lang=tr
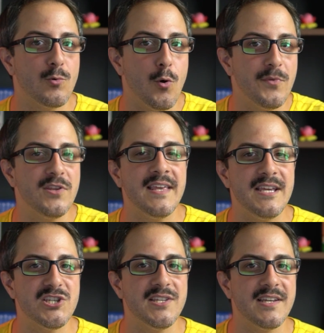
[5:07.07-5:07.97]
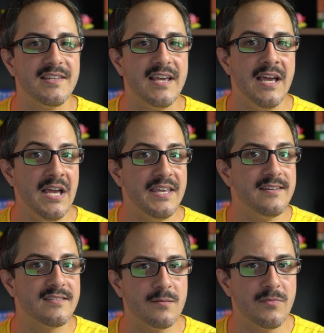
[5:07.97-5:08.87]
komünite işlerine
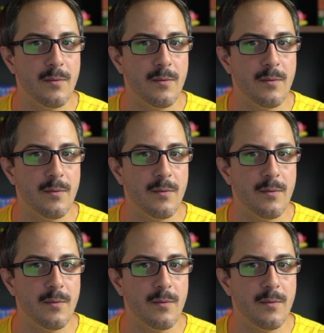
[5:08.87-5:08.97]
yatırım